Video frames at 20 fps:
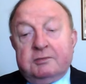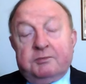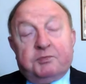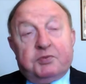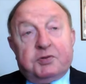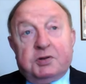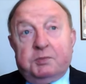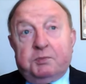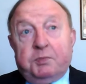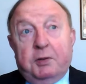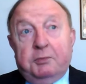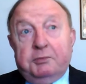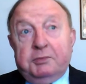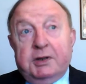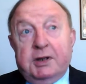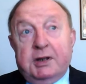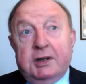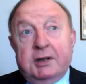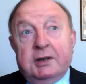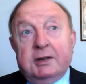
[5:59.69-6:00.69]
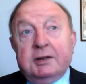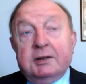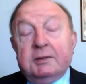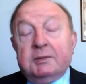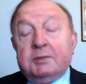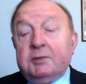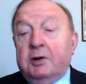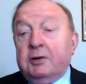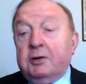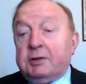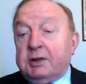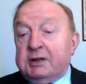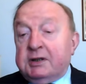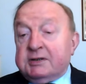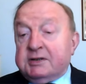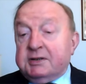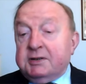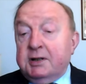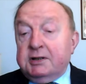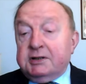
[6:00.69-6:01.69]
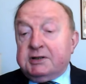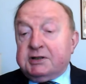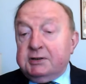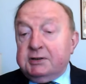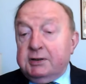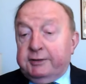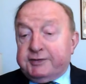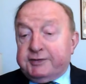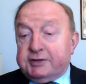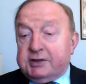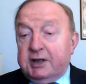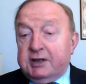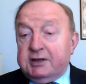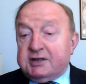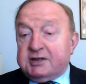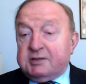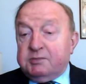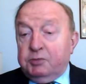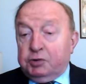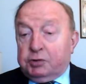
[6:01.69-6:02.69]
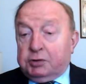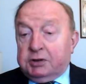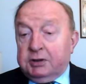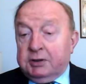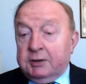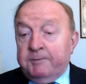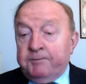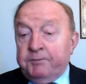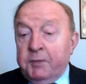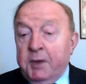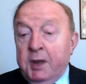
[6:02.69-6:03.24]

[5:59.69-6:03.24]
przypomnę okres jelcynowskiej smuty,